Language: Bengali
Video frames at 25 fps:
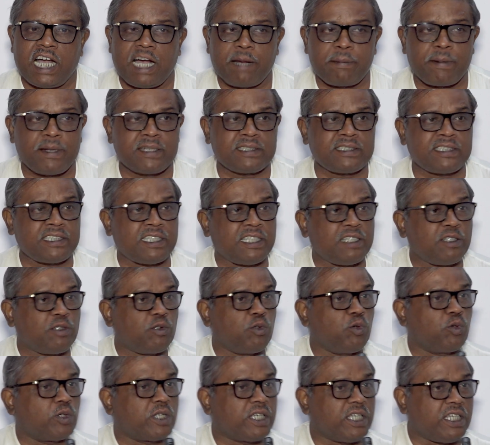আবার যে
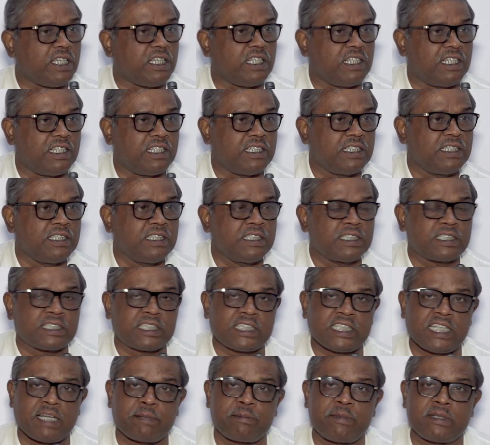উকিল
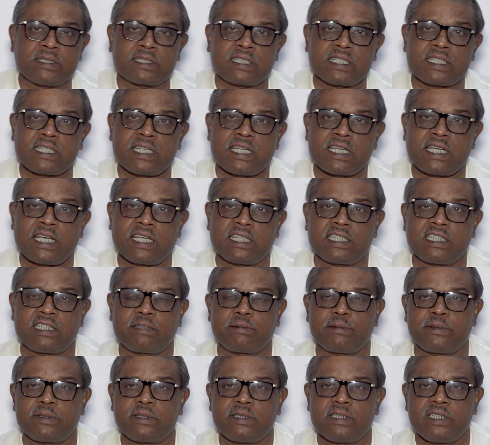সে আপনাকে কী জ্ঞান
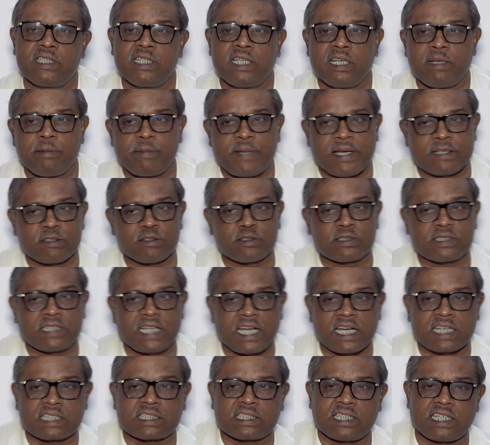দেবে বা একজন
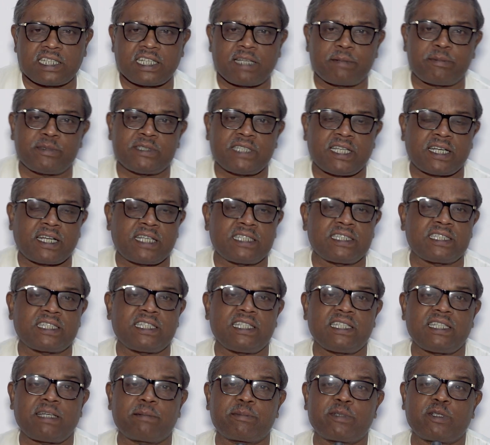ডাক্তার আপনি তার কাছে
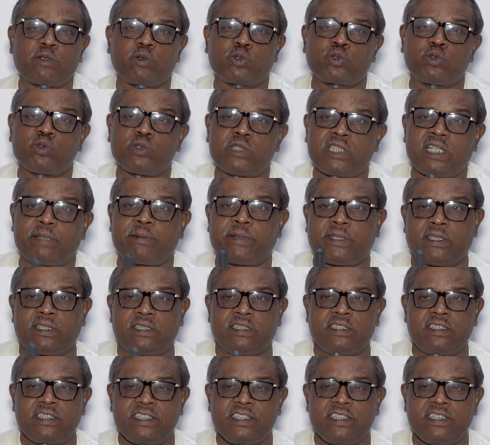গেলে আপনার ওষুধ দেবে